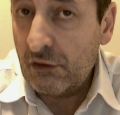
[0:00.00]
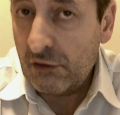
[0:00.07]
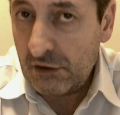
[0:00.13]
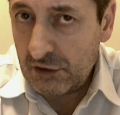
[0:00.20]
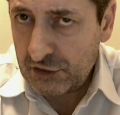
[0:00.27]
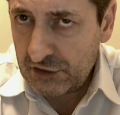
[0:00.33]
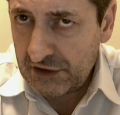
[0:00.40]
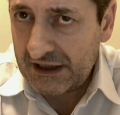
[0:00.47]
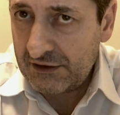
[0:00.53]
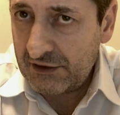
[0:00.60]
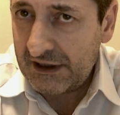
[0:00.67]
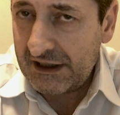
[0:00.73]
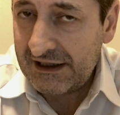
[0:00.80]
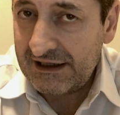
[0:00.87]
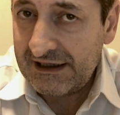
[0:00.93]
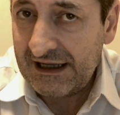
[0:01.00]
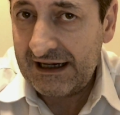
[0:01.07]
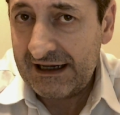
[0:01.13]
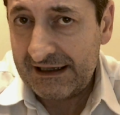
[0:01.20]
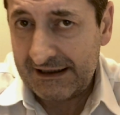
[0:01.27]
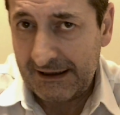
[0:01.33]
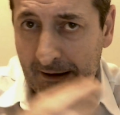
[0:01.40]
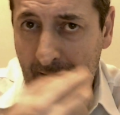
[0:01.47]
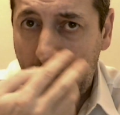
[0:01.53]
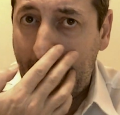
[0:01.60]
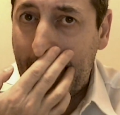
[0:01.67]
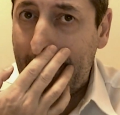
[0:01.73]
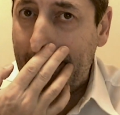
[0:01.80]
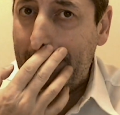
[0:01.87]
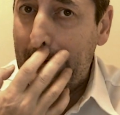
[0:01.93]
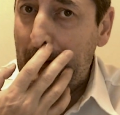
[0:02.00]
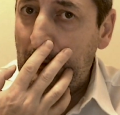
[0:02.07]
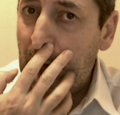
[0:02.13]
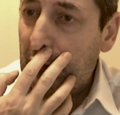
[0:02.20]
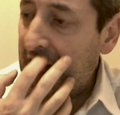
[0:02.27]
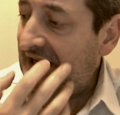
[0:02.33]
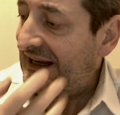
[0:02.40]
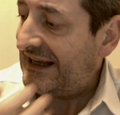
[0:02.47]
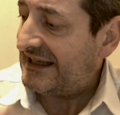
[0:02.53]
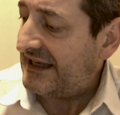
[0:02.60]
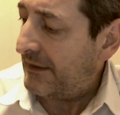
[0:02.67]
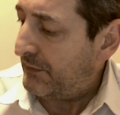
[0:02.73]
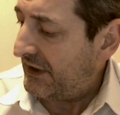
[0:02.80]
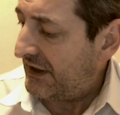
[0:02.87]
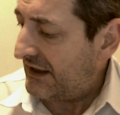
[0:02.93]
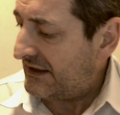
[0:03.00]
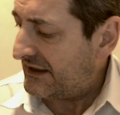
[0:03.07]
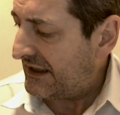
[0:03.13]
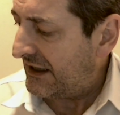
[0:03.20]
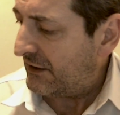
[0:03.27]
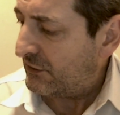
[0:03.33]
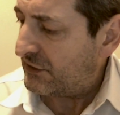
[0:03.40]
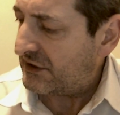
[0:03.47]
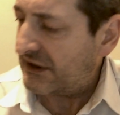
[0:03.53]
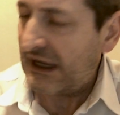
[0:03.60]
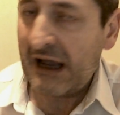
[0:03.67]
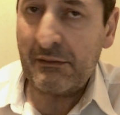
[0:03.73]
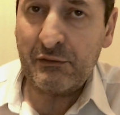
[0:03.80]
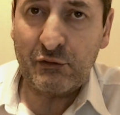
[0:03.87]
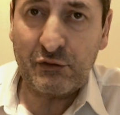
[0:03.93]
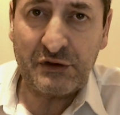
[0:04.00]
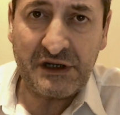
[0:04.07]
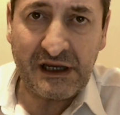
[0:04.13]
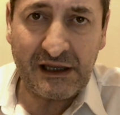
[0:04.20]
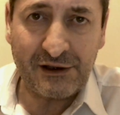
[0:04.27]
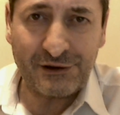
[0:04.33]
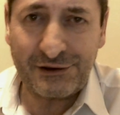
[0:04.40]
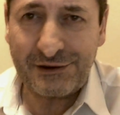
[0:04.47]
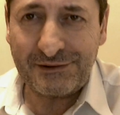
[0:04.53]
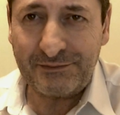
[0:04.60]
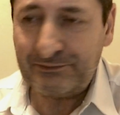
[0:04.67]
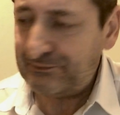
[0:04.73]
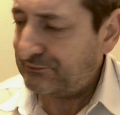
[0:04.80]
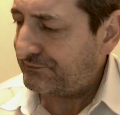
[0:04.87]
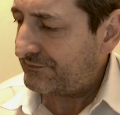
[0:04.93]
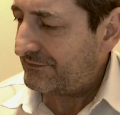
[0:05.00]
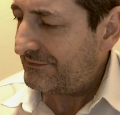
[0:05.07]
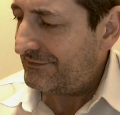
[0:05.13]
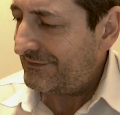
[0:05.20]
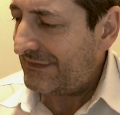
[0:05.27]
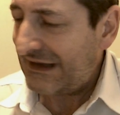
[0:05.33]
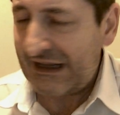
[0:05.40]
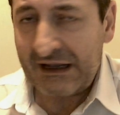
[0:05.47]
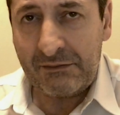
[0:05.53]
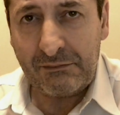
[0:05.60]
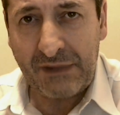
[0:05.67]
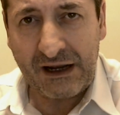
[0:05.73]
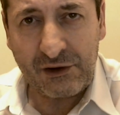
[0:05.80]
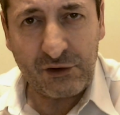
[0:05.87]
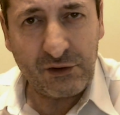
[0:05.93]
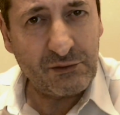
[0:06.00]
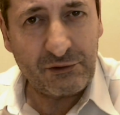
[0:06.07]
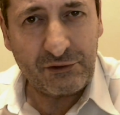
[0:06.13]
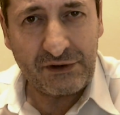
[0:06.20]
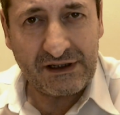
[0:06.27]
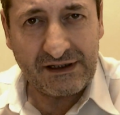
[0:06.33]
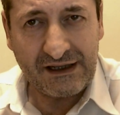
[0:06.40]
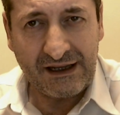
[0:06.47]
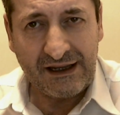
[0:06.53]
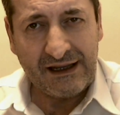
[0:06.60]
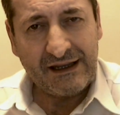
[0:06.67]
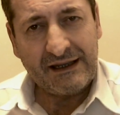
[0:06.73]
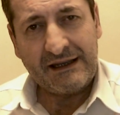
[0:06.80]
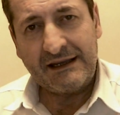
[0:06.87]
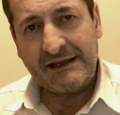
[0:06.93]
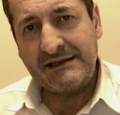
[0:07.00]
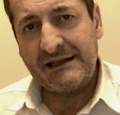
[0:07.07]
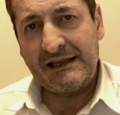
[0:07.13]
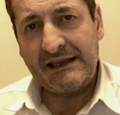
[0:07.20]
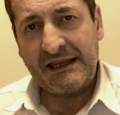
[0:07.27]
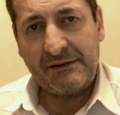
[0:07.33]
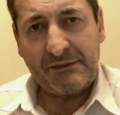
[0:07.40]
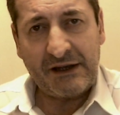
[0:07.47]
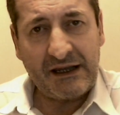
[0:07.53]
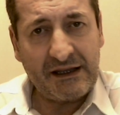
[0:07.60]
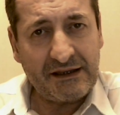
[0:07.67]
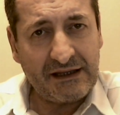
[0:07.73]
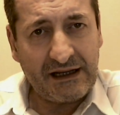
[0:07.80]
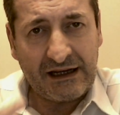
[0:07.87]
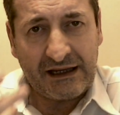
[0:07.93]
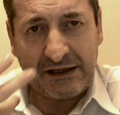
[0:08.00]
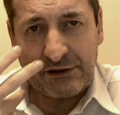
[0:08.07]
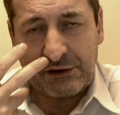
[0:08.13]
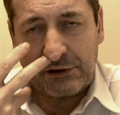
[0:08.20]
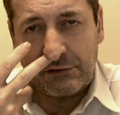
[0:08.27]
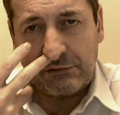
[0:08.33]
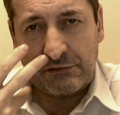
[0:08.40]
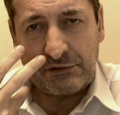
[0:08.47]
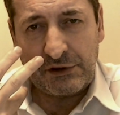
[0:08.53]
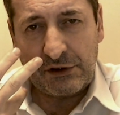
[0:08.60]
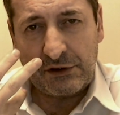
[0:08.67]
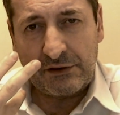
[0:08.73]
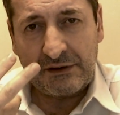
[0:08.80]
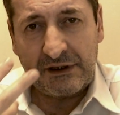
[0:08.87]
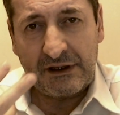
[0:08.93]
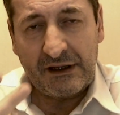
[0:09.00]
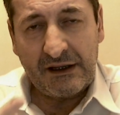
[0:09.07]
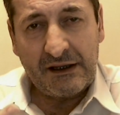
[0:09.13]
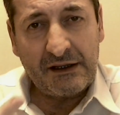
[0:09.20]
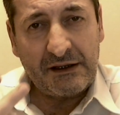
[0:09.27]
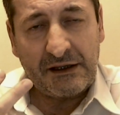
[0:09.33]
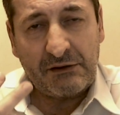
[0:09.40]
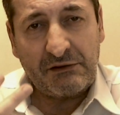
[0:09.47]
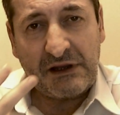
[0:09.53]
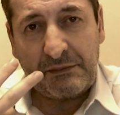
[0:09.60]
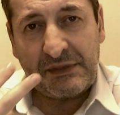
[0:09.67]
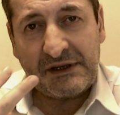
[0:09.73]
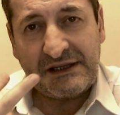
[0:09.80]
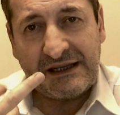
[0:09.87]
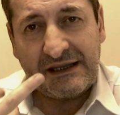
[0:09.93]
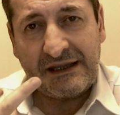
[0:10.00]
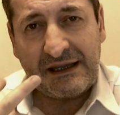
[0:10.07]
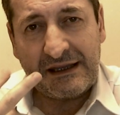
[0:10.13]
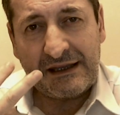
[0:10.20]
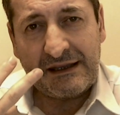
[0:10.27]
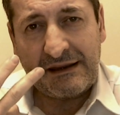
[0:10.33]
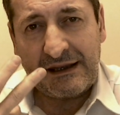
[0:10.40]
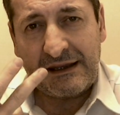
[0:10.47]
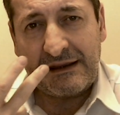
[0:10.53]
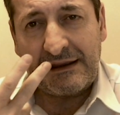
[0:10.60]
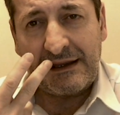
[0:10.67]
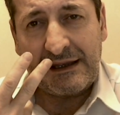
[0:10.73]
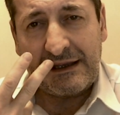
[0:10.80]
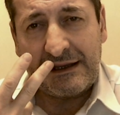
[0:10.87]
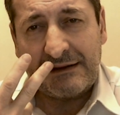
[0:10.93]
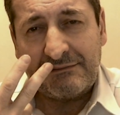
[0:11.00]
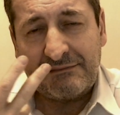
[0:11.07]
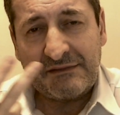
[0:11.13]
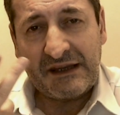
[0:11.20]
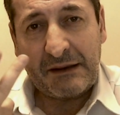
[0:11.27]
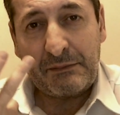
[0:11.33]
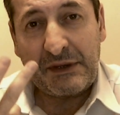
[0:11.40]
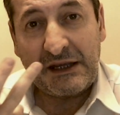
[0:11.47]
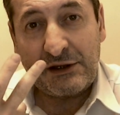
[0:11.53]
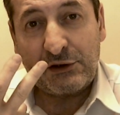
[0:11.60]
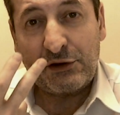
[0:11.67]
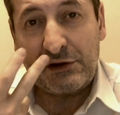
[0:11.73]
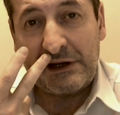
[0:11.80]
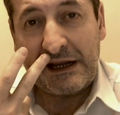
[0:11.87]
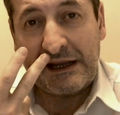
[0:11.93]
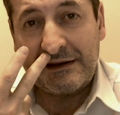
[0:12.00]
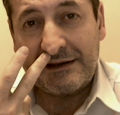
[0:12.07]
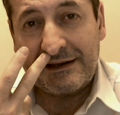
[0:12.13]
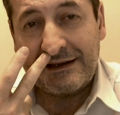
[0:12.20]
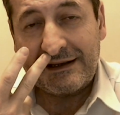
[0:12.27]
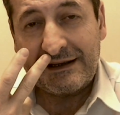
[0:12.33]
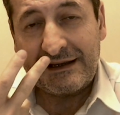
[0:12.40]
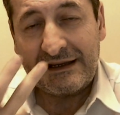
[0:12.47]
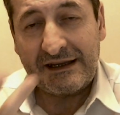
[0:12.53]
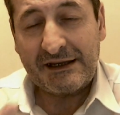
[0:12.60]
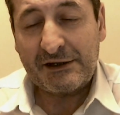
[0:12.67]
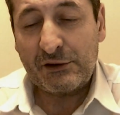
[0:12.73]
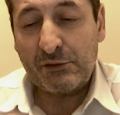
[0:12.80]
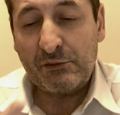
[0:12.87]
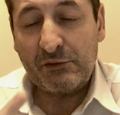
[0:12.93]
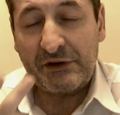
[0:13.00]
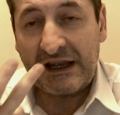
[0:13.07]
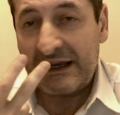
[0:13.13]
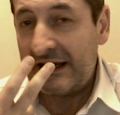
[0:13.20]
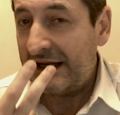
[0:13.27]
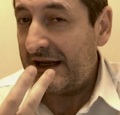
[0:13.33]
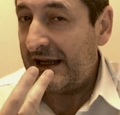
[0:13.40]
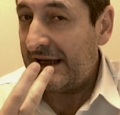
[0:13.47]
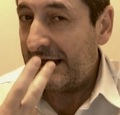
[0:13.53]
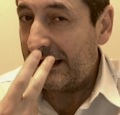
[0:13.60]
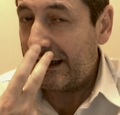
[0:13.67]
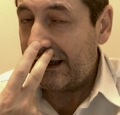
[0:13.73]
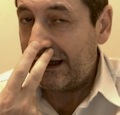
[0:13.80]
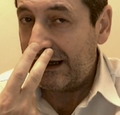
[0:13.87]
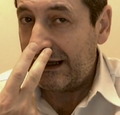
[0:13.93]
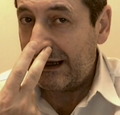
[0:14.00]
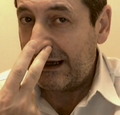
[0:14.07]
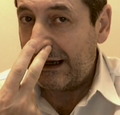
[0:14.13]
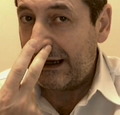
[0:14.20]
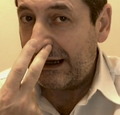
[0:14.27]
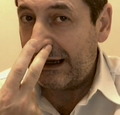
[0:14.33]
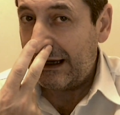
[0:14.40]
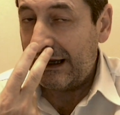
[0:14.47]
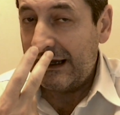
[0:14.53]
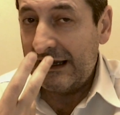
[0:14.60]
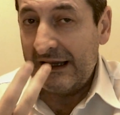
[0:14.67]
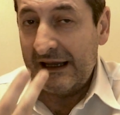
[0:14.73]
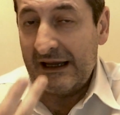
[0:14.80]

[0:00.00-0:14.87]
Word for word: o en los órganos genitales? Porque las experiencias de los abducidos más comunes es el tema de la introducción de una especie de, pistola, que es como una jeringa que la,